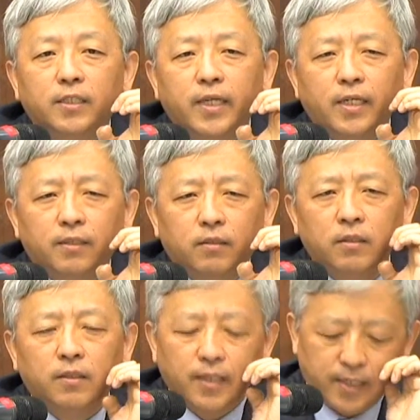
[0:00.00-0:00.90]
시기에
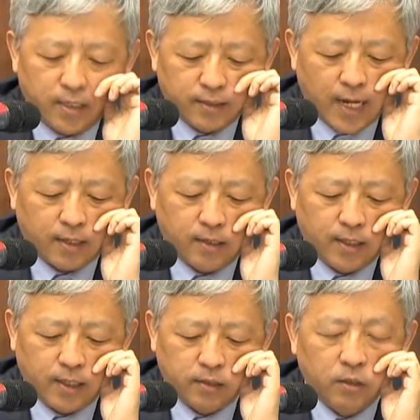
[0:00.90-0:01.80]
있었던 적대 세력
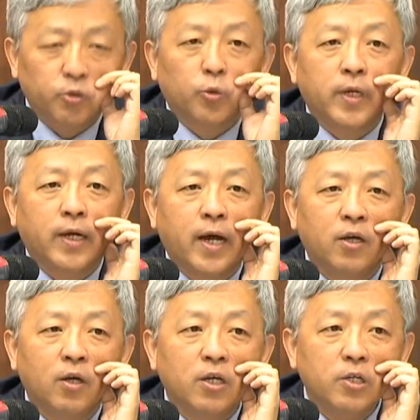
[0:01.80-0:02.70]
사건에 대해서는
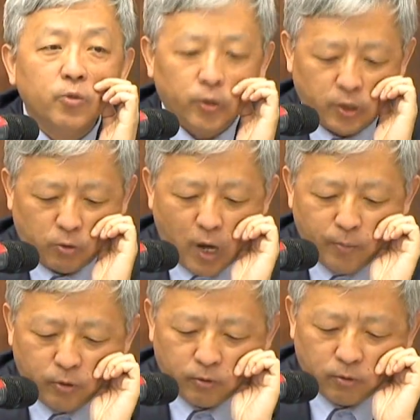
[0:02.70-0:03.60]
조사가 이루어졌고
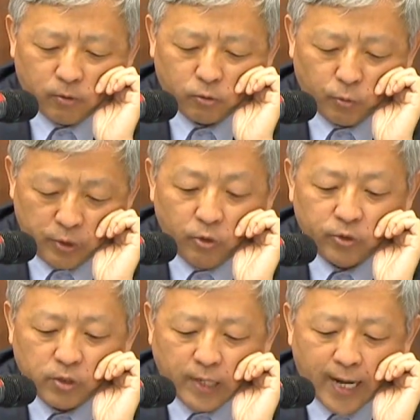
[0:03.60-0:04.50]
앞으로도 좀
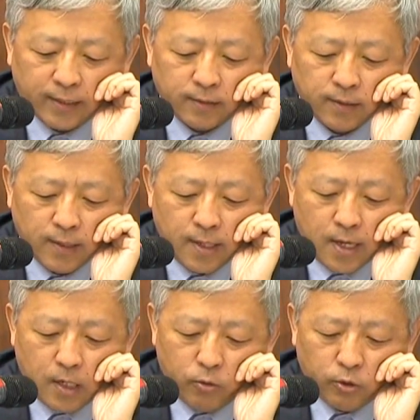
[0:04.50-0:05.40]
이루어질 가능
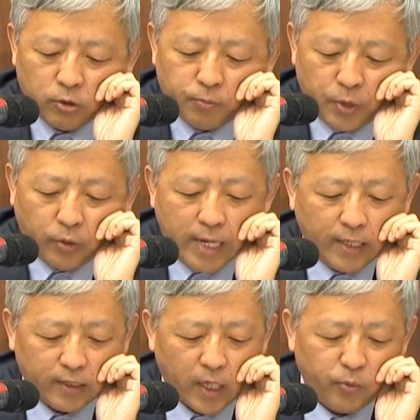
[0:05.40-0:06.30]
이루어질 필요가
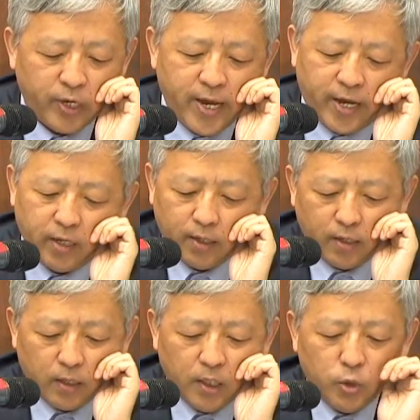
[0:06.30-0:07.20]
있기 때문에
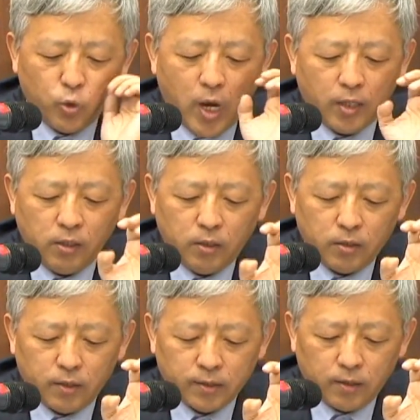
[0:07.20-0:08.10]
이
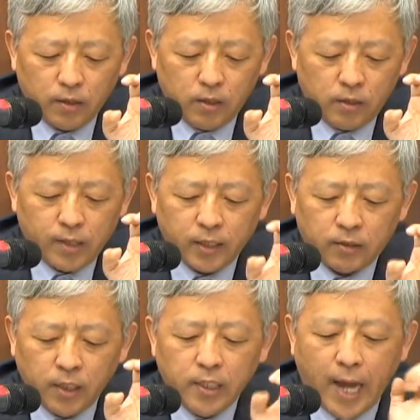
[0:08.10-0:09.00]
조항을
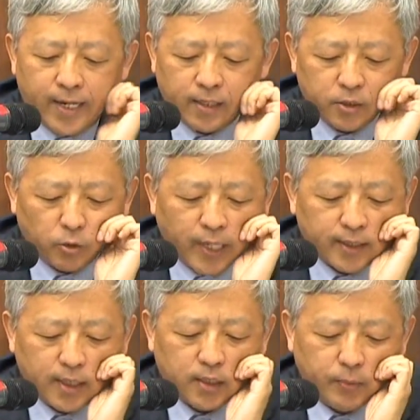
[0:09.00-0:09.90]
일단 저희 안에서도
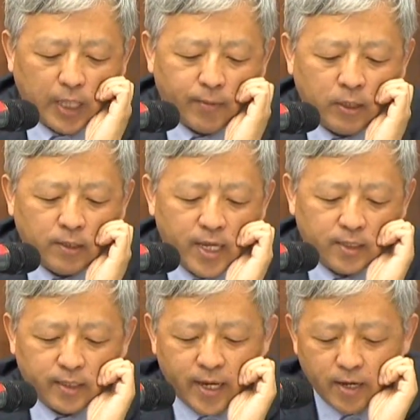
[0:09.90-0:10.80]
삭제했습니다만
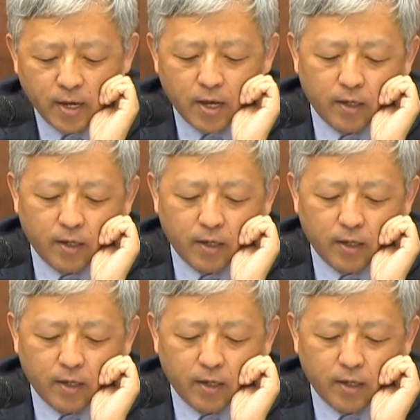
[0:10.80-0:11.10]
대신에